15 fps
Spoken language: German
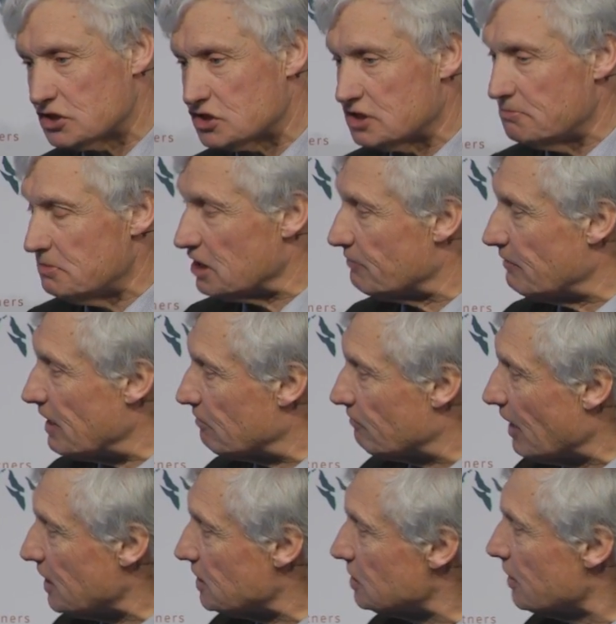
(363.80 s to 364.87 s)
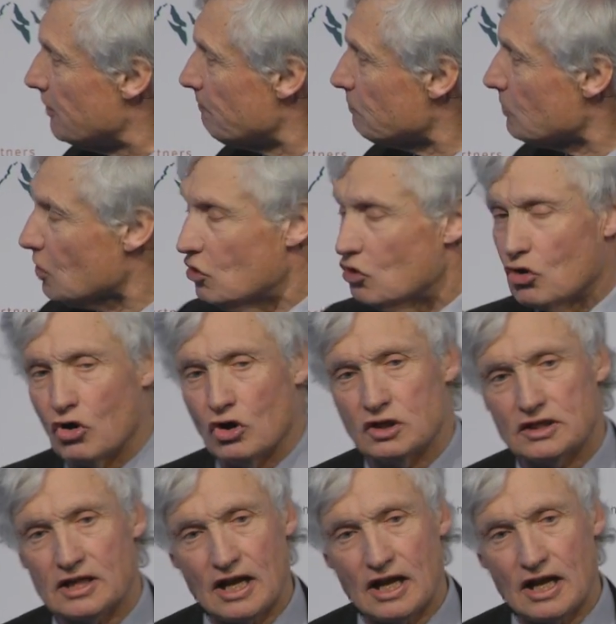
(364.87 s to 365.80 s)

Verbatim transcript: das ziemlich weltweit und